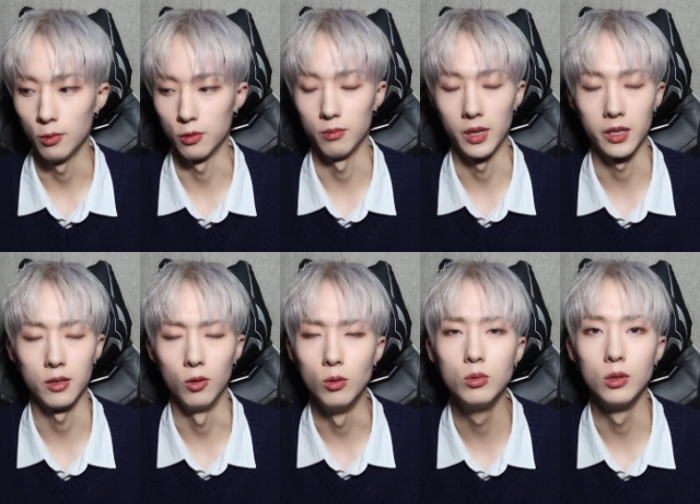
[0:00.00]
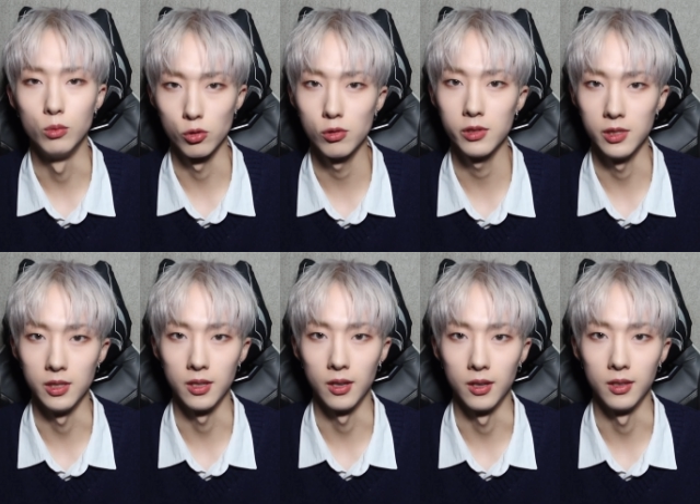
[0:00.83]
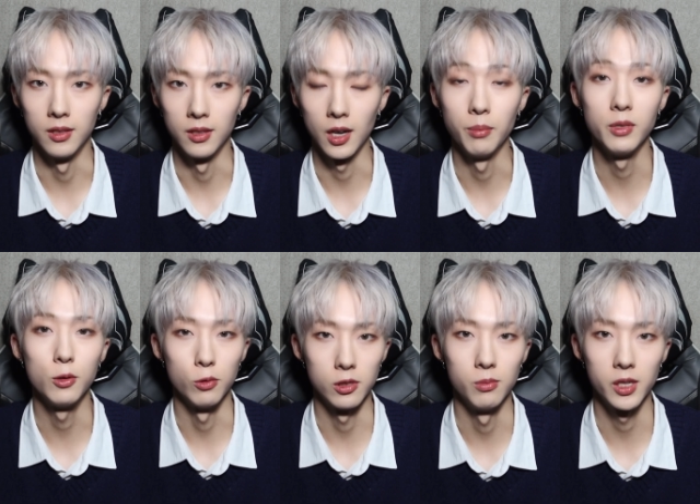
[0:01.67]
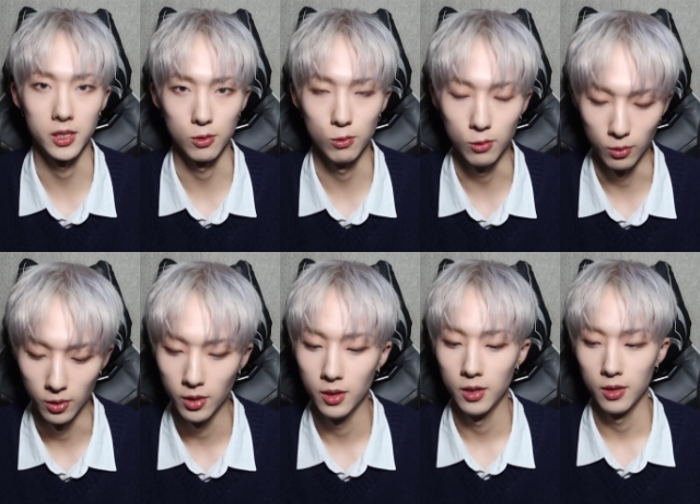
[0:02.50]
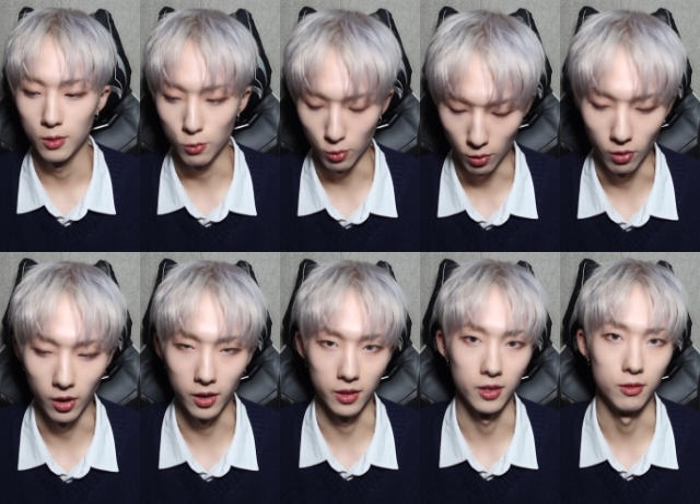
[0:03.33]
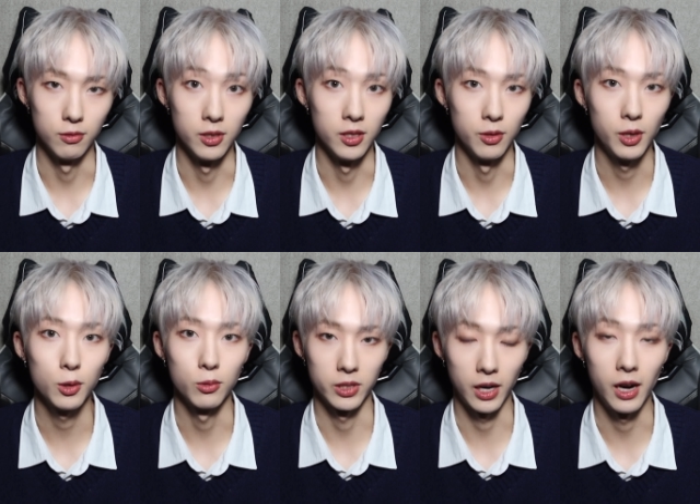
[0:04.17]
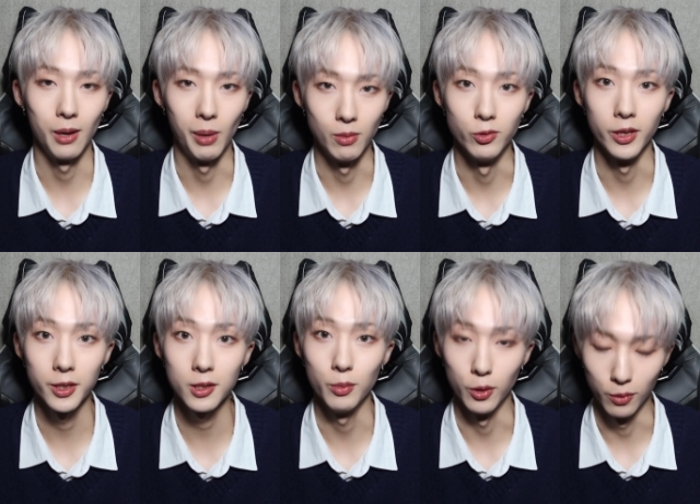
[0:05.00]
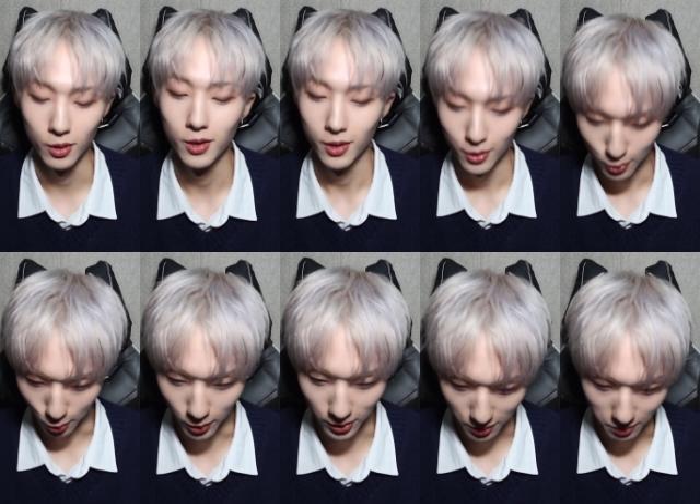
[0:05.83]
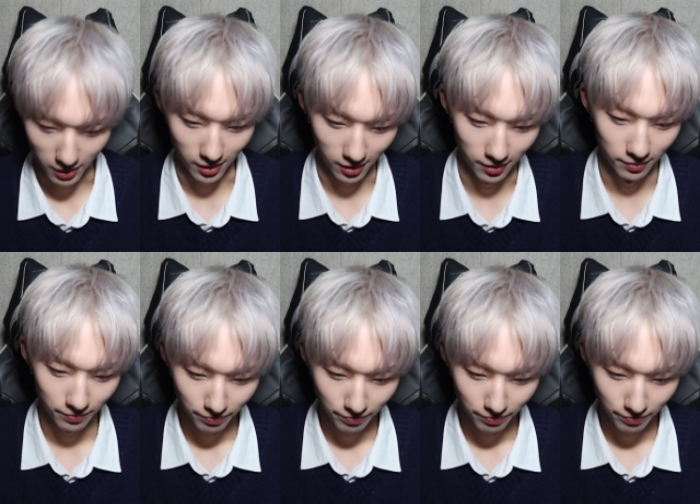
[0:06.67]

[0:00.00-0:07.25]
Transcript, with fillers: 요즘 날씨 너무 너무 추워지니까 감기 조심하시고 꼭 건강히 우리 활동 잘 마무리했으면 좋겠습니다.